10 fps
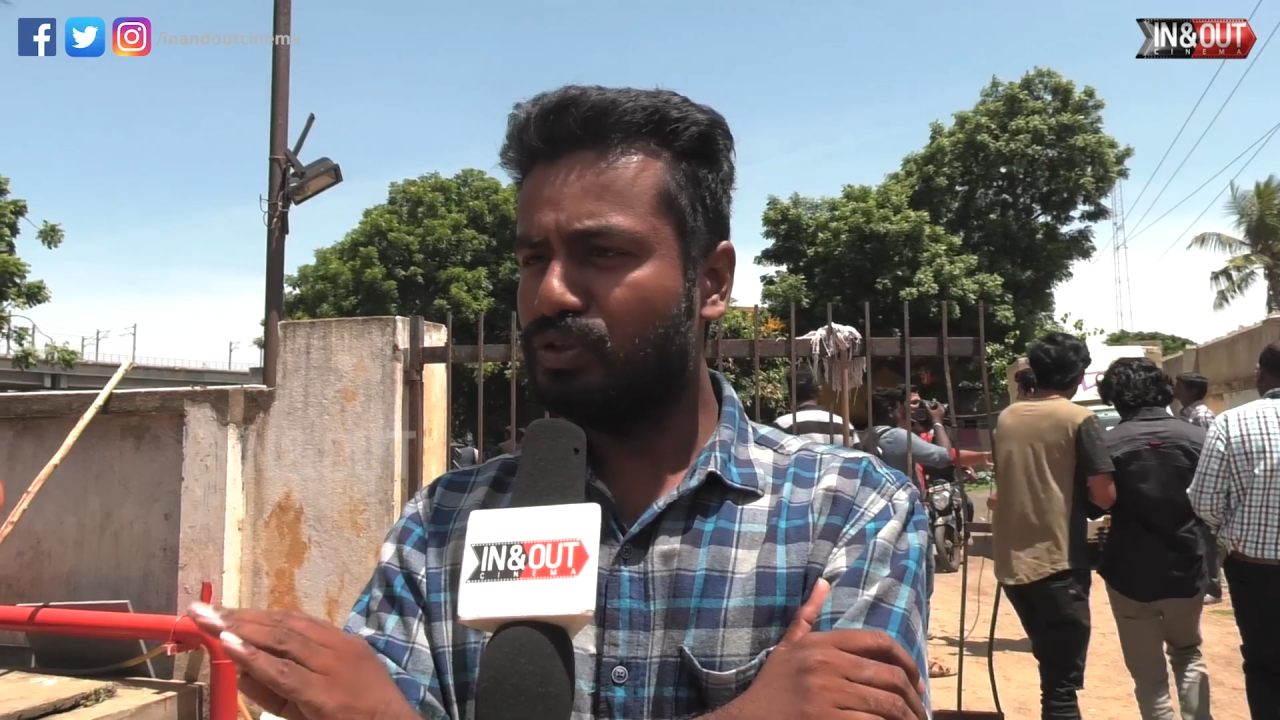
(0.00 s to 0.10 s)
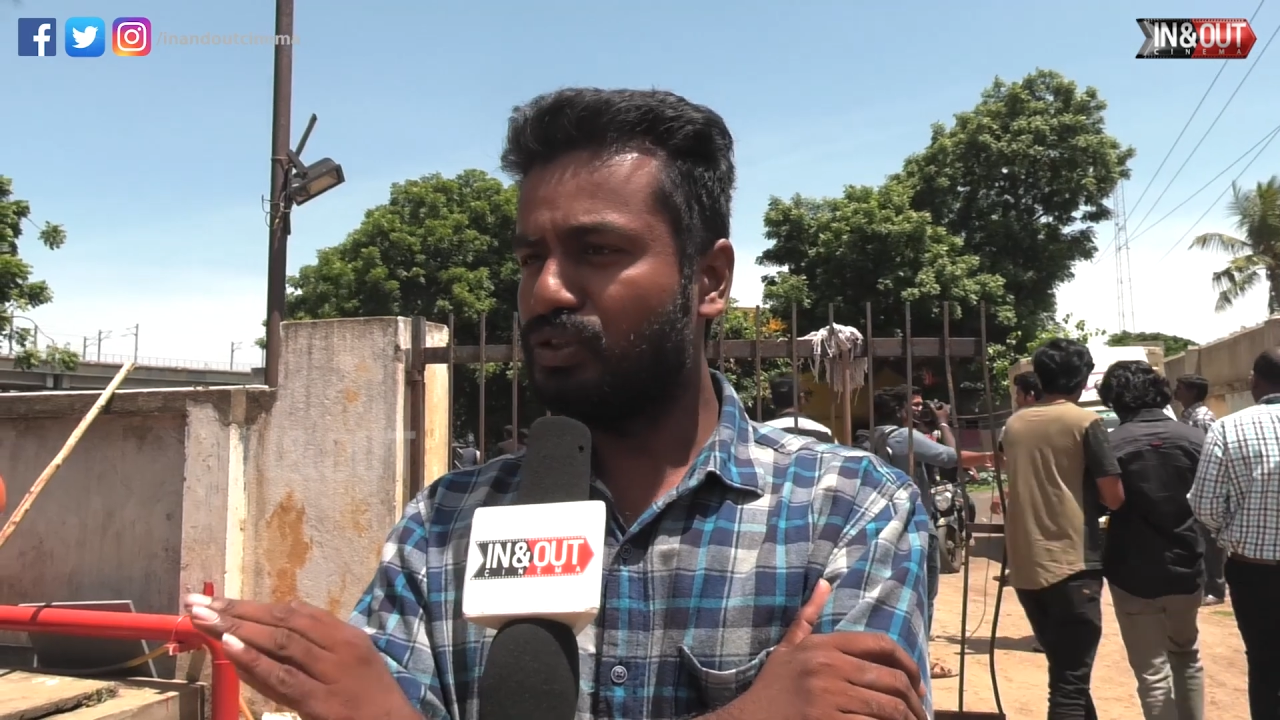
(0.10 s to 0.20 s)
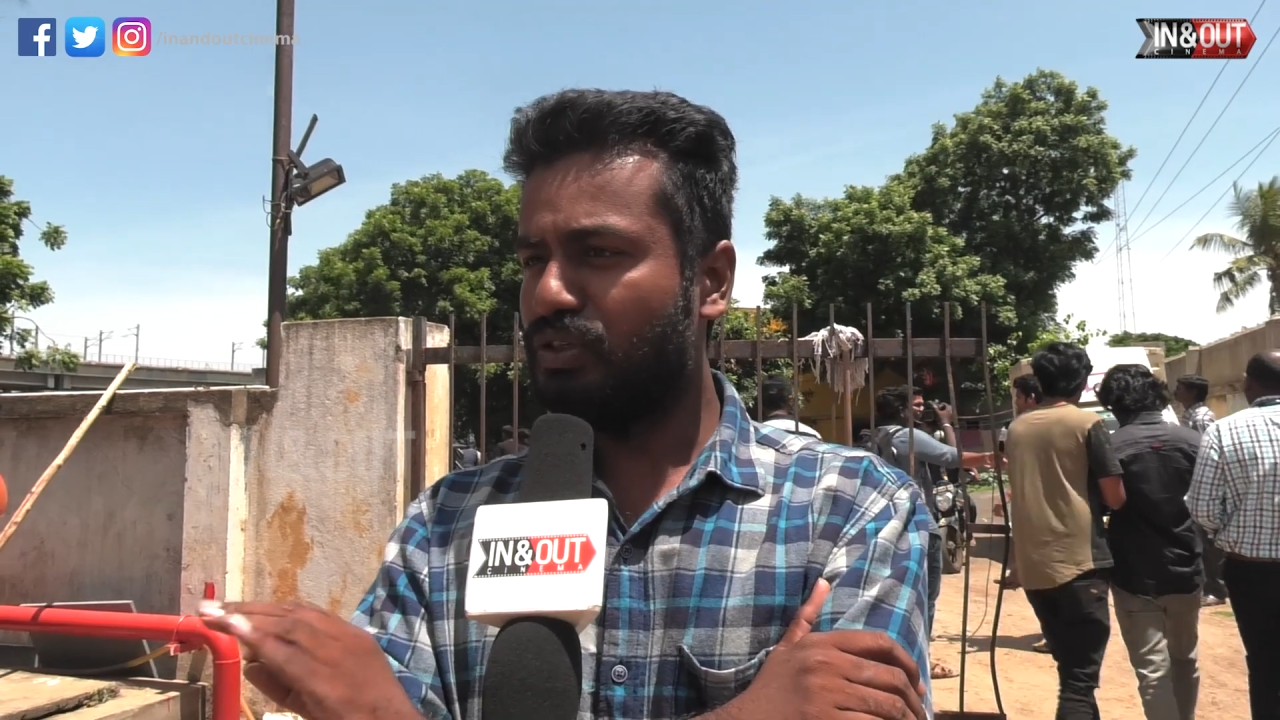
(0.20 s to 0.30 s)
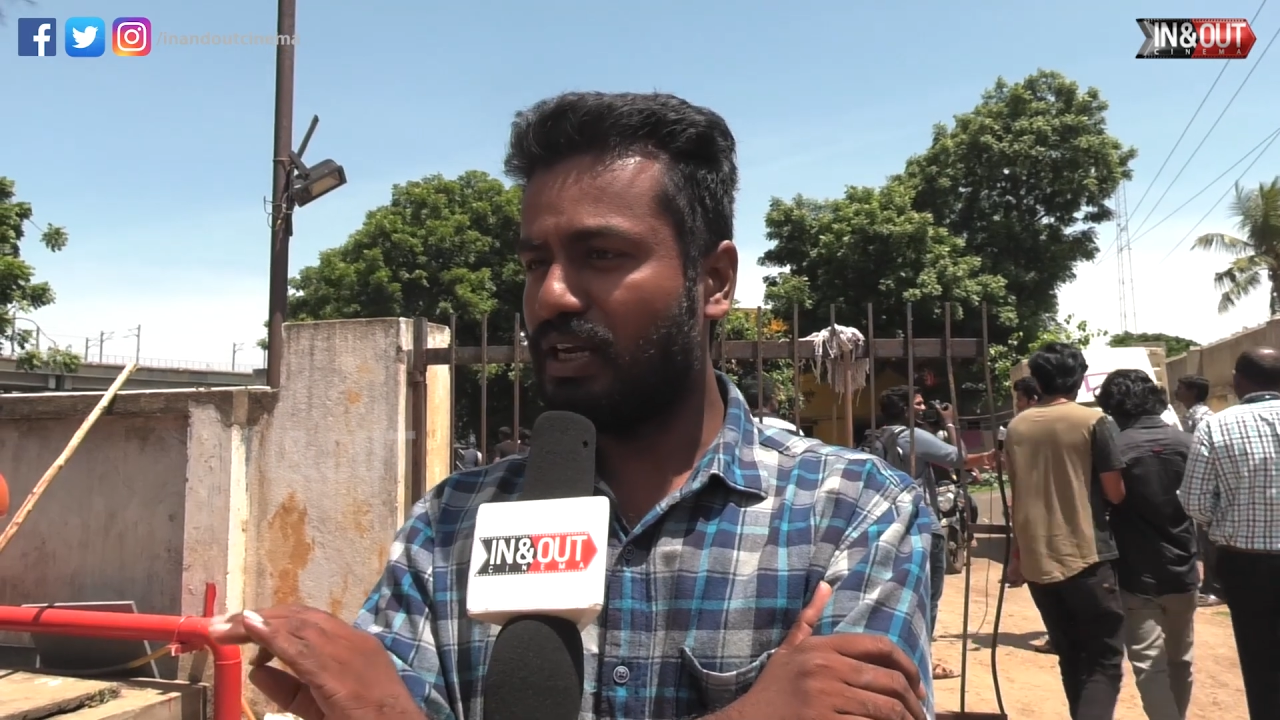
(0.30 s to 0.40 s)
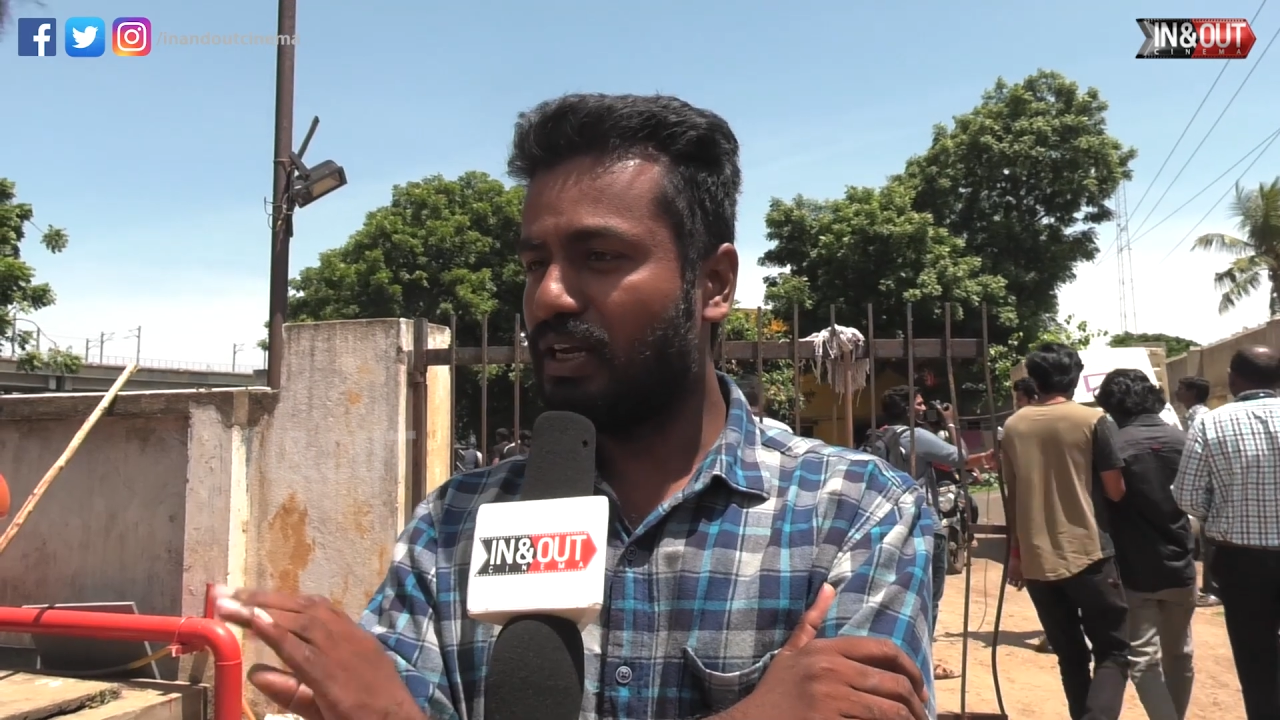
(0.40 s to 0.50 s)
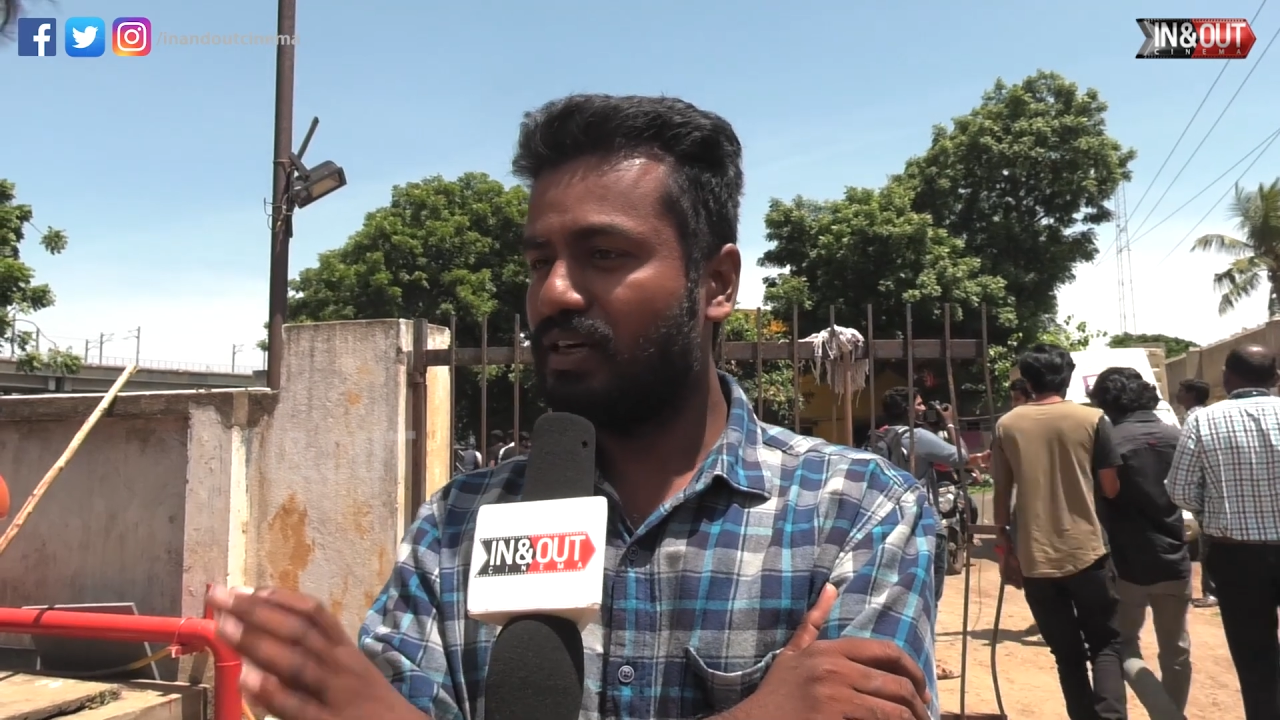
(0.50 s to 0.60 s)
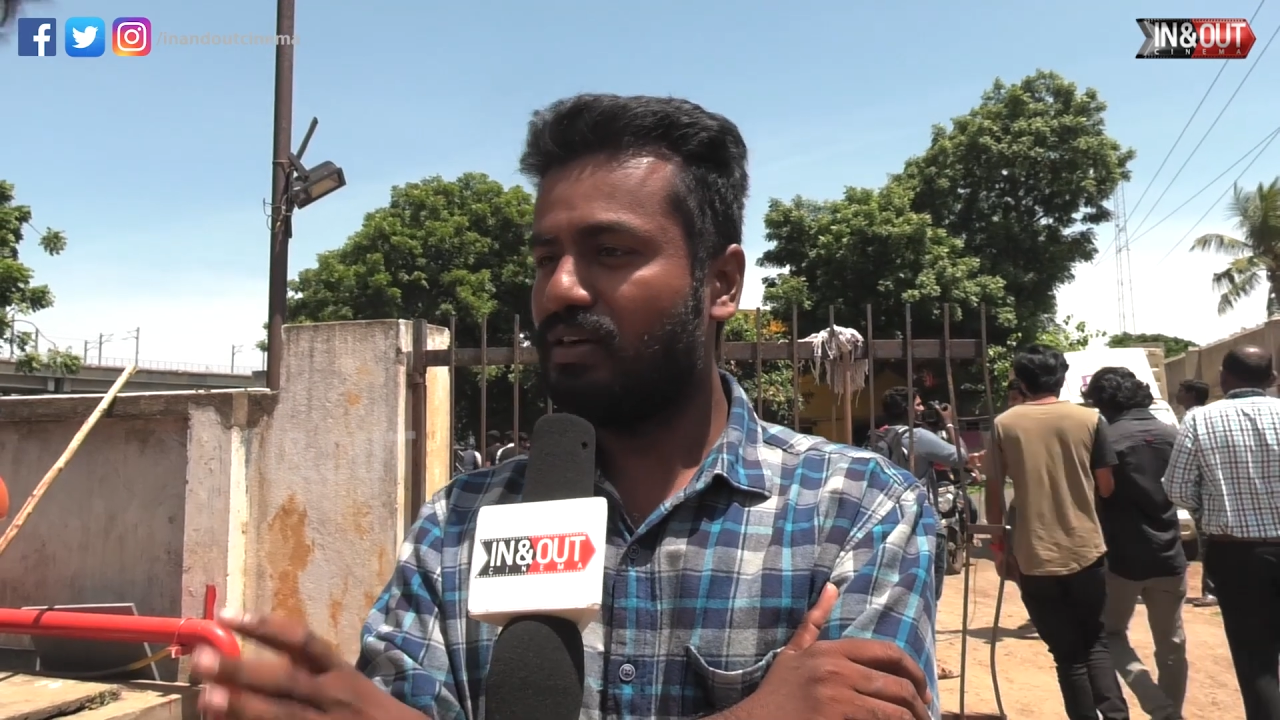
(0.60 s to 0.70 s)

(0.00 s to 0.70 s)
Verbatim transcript: கொஞ்சம் டல்லாக